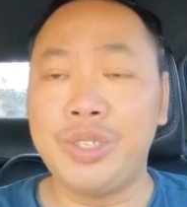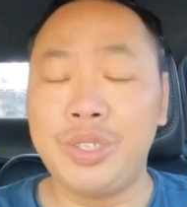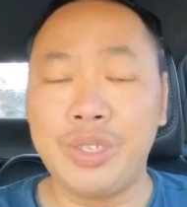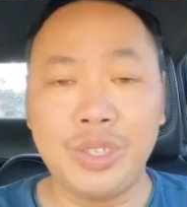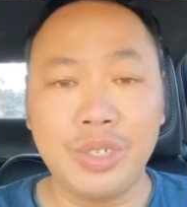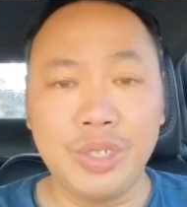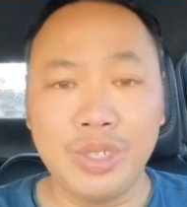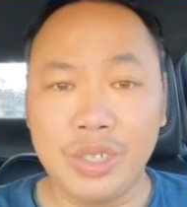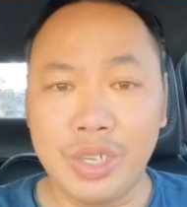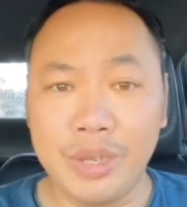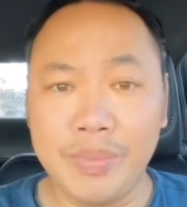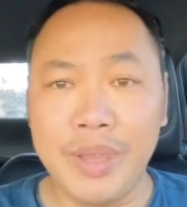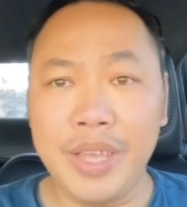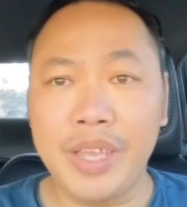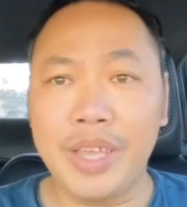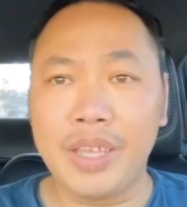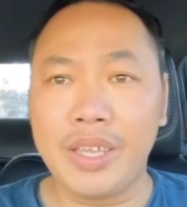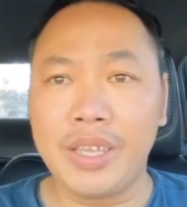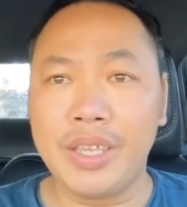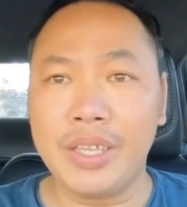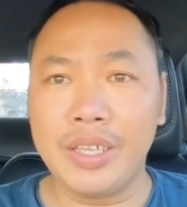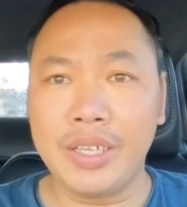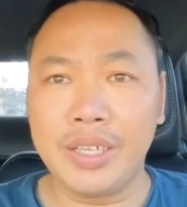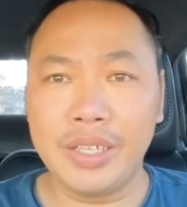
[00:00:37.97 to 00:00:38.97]
chưa có biết
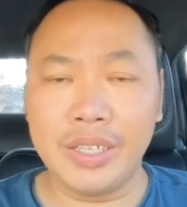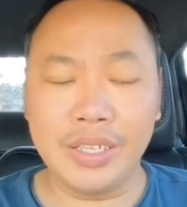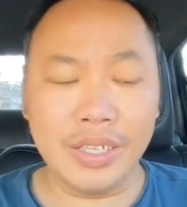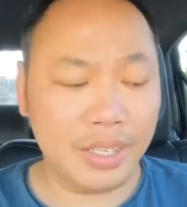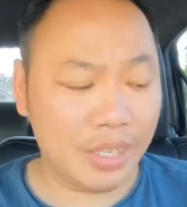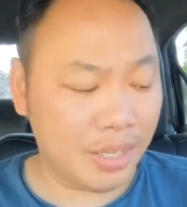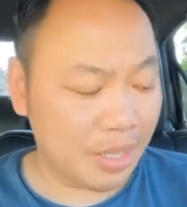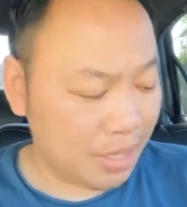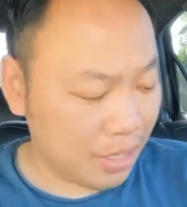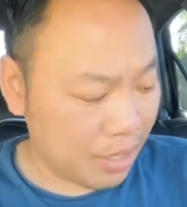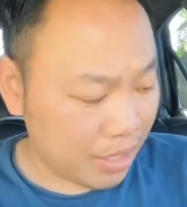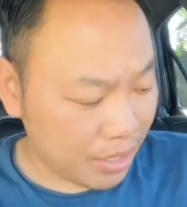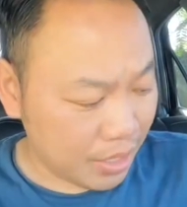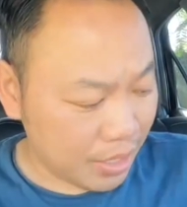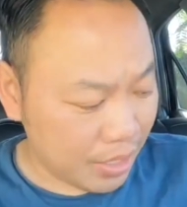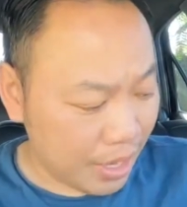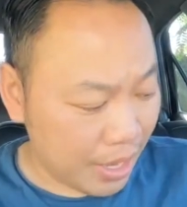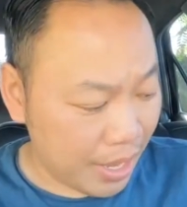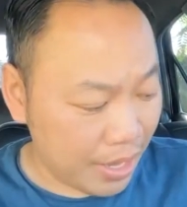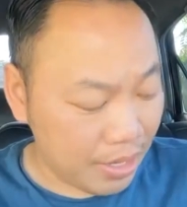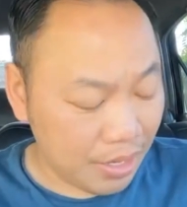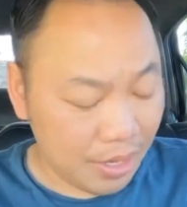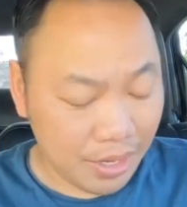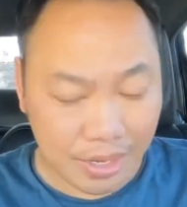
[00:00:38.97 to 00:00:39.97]
cái cái cái
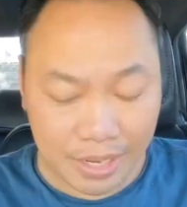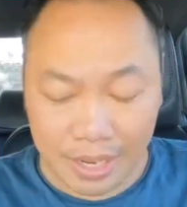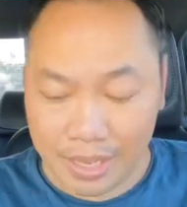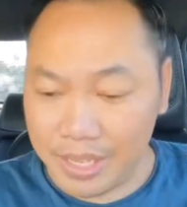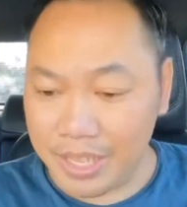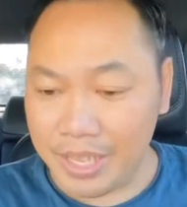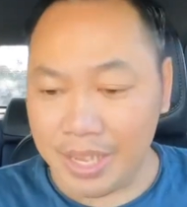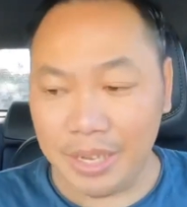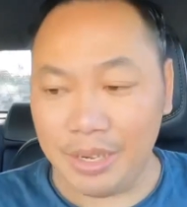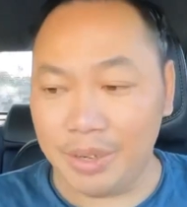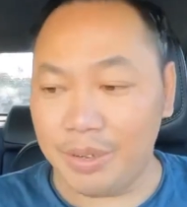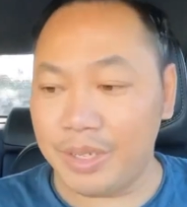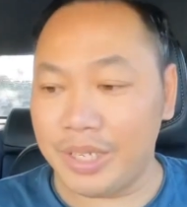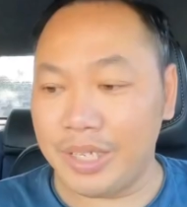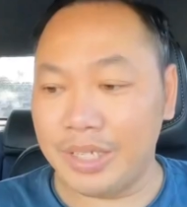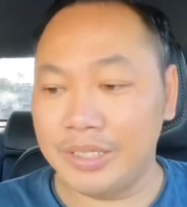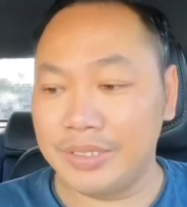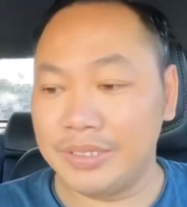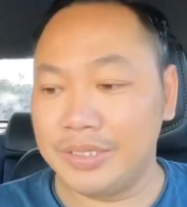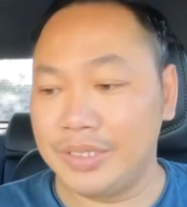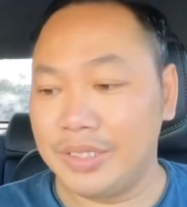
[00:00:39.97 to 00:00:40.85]
lễ đó là lễ gì luôn á